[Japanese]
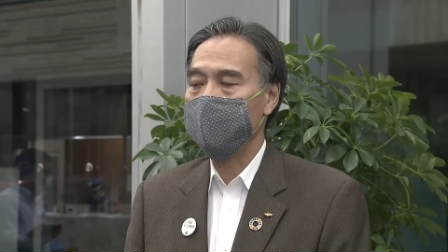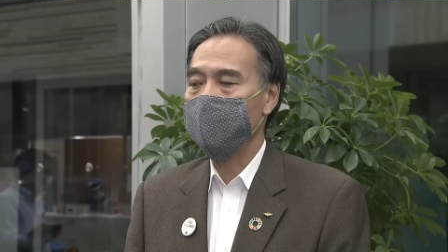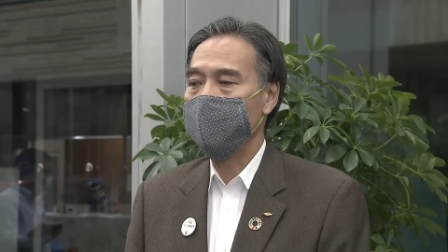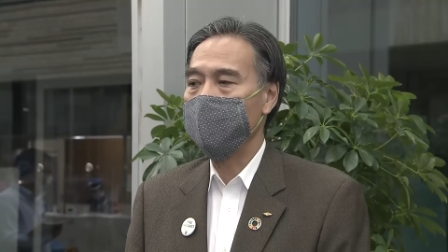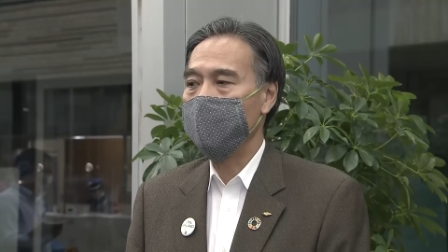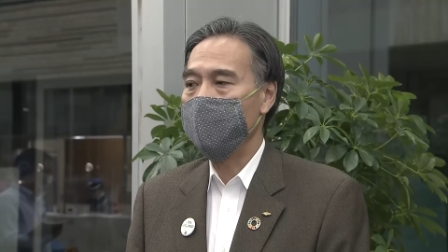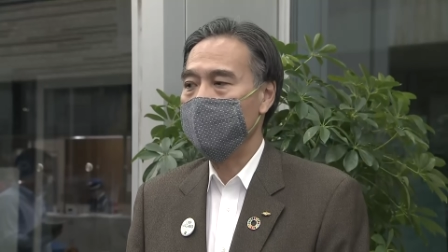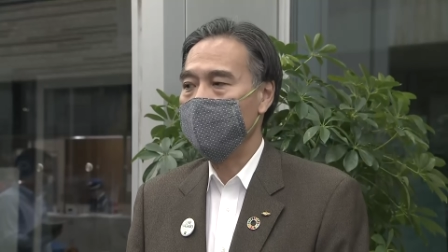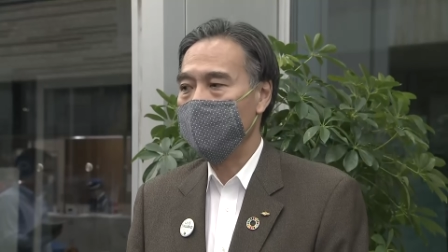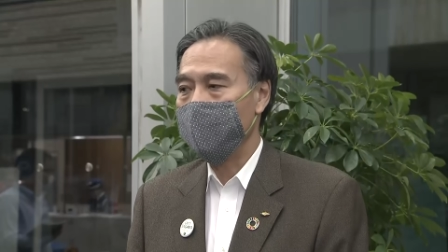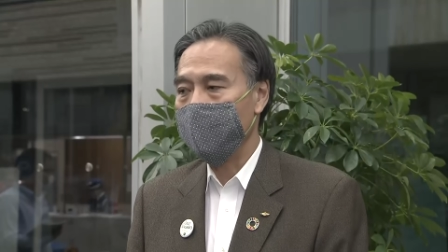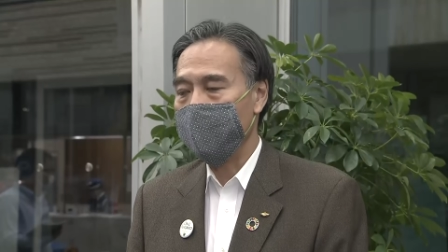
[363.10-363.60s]
除
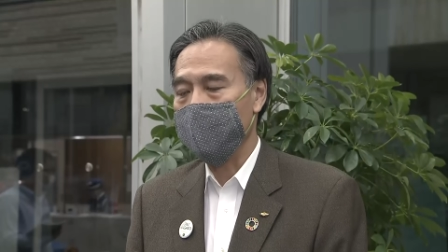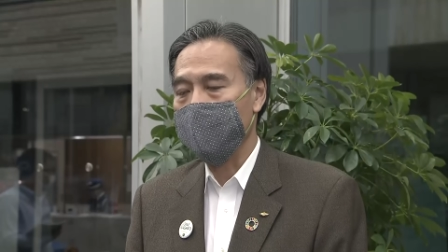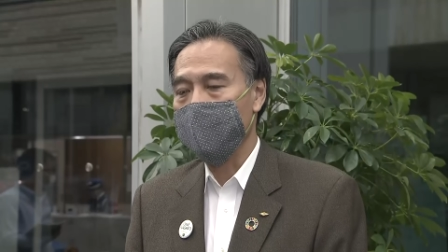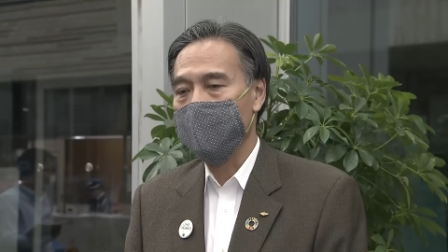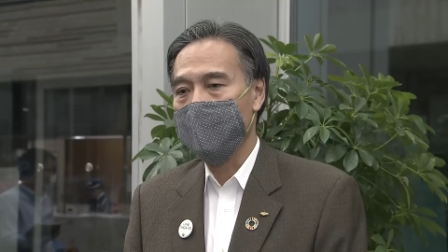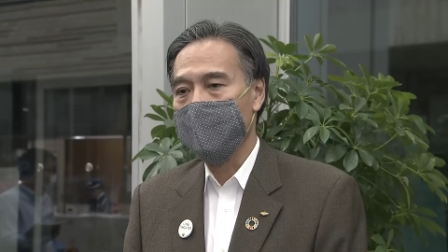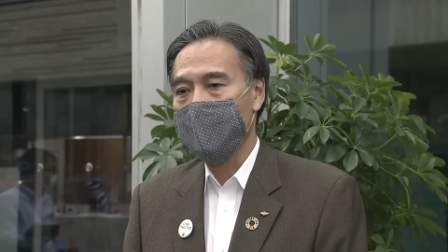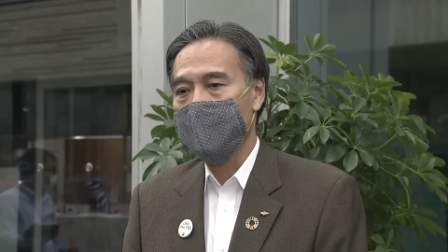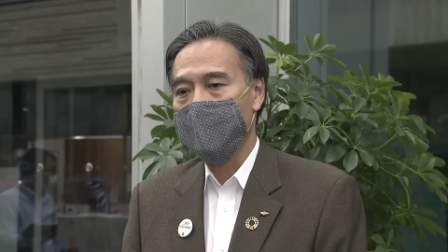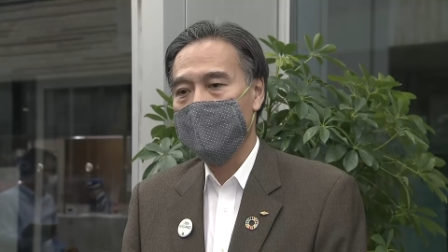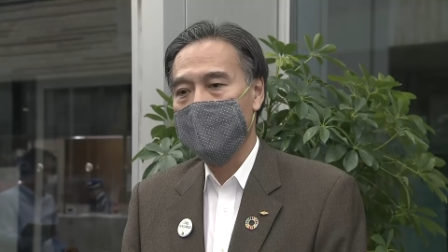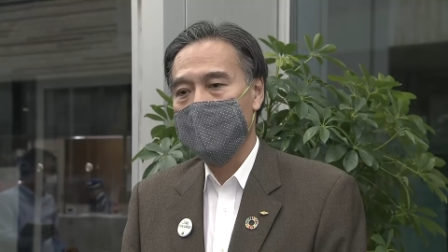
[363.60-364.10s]
いては、
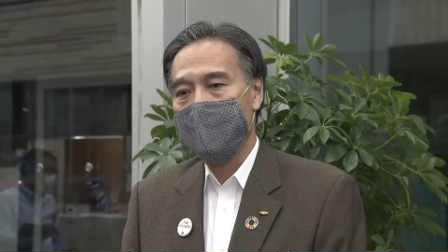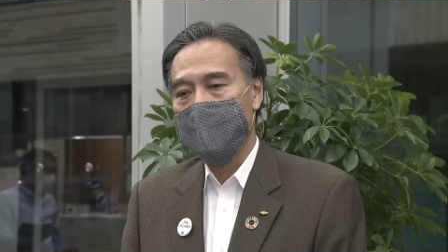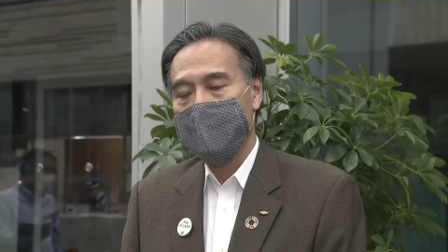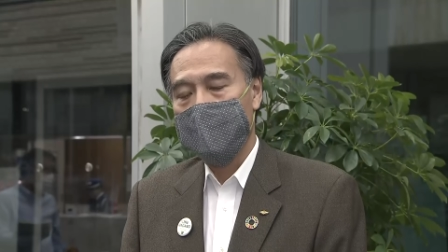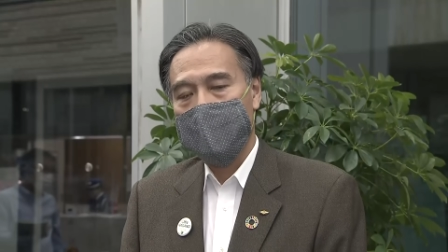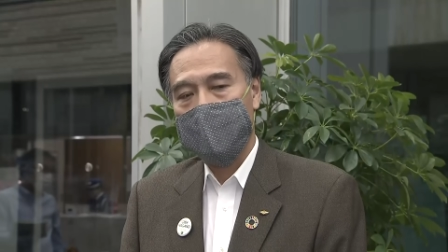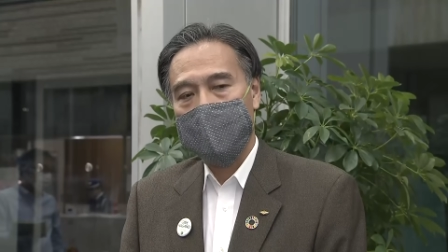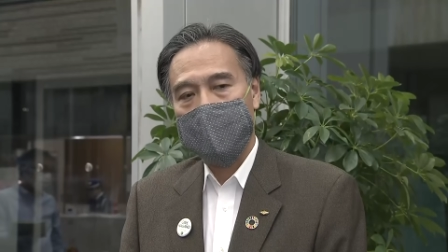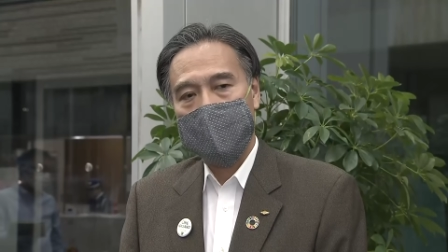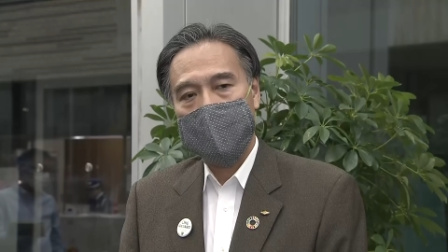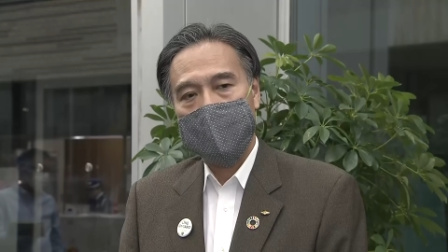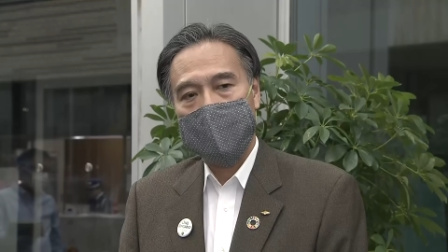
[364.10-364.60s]

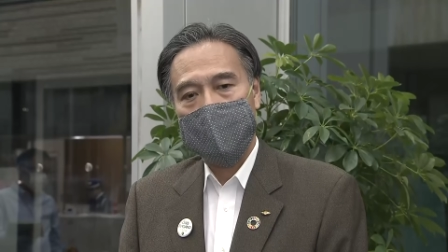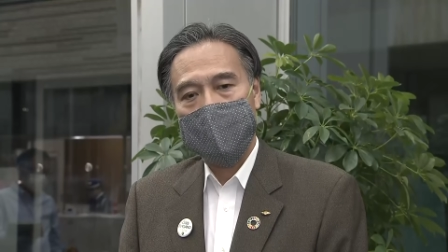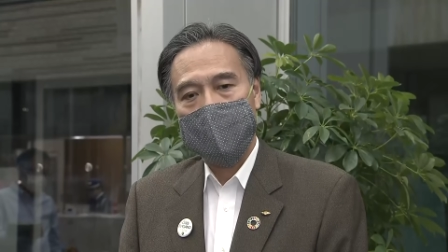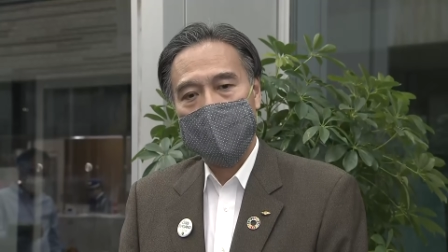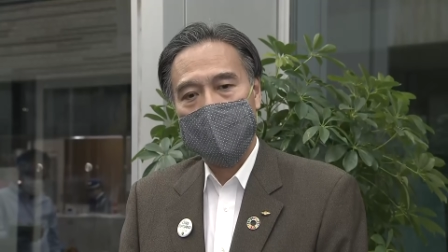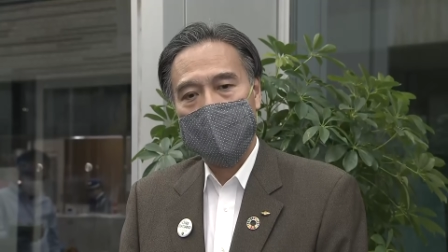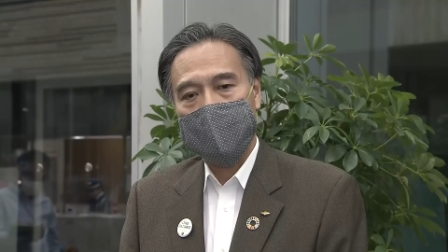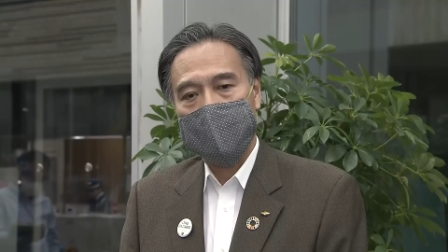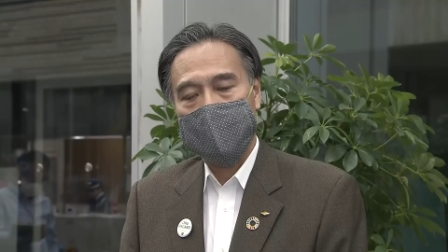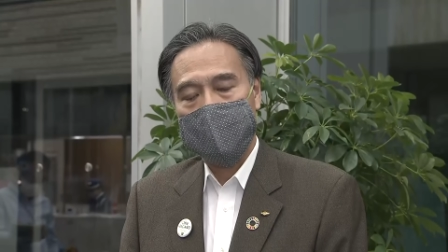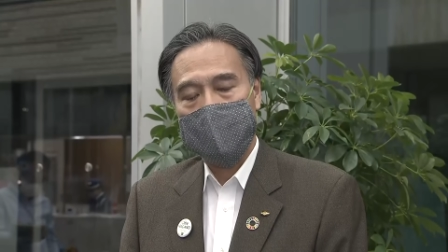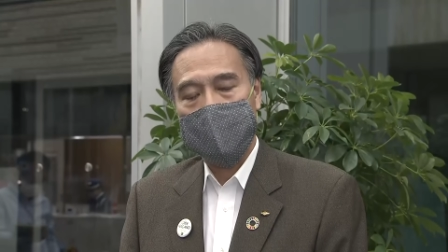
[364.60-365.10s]

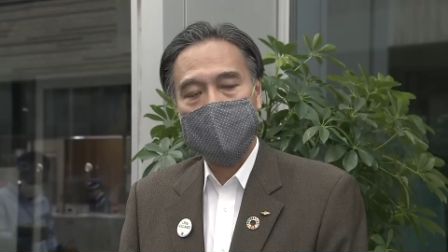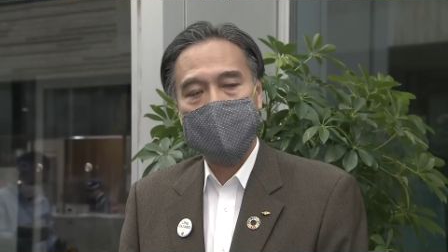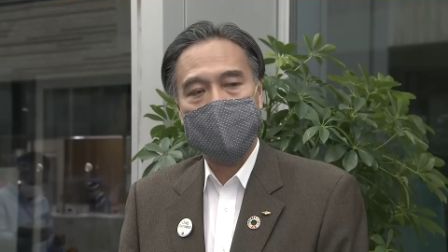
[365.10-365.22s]
えー、